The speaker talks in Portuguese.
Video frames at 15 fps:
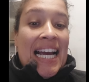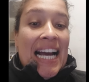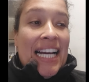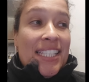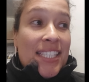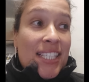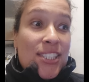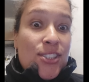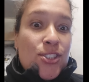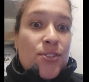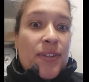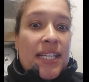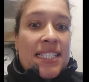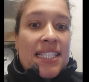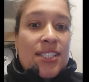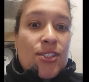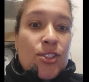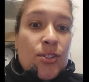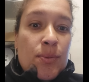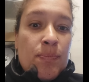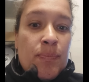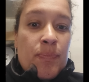Aí o que, que a gente fez? A
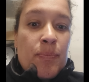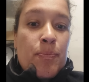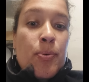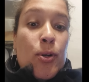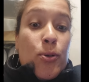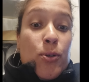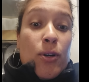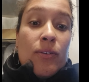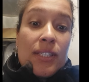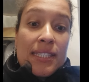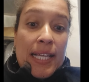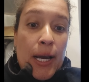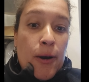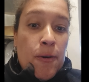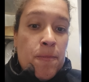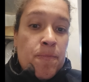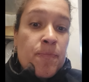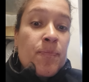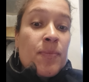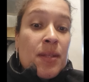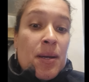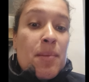gente procurou um hotel
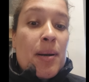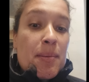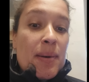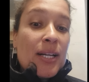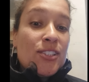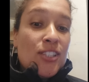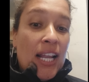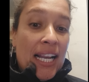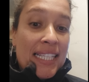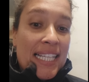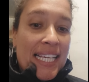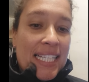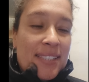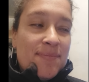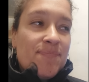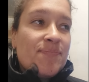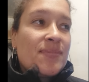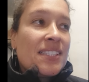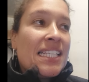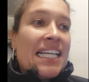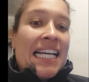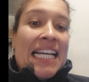pra baixo da ladeira.
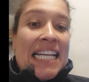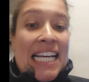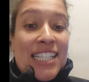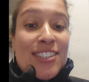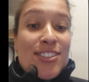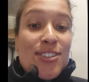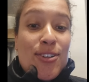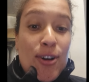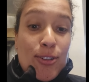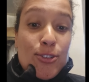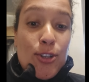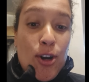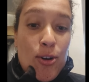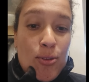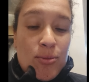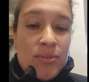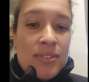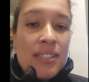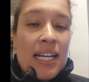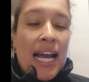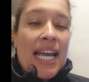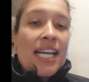E a gente encontrou um.
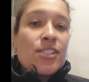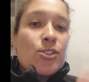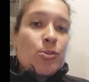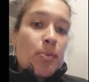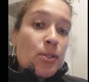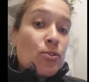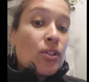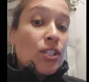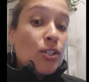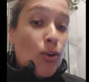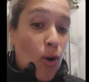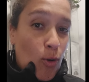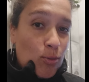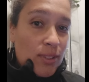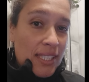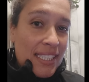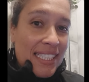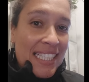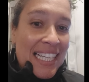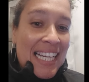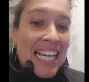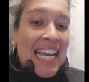Aí a gente passou aqui ontem.
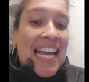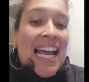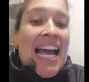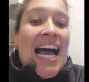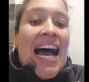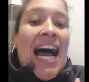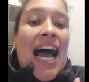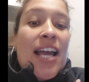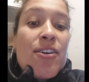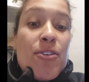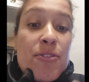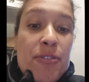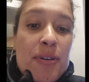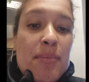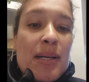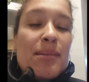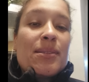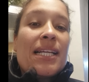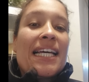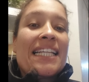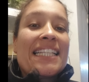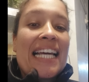Aí confirmamos,
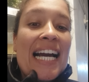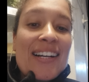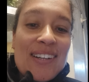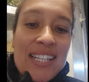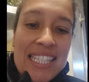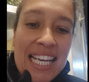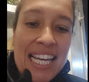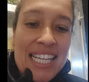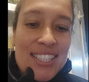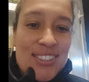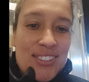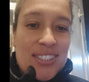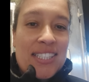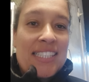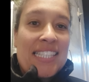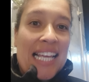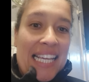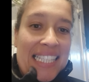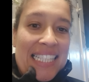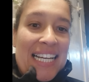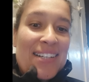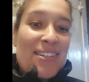né? Tem água quente?
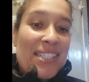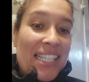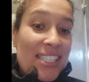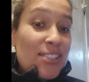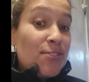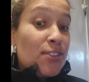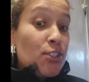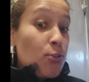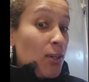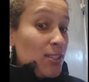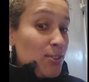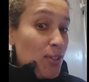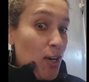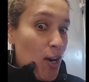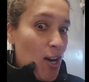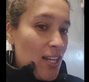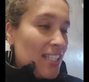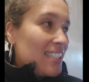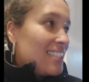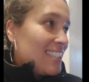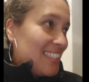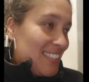Tem, tem água quente 24
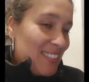horas.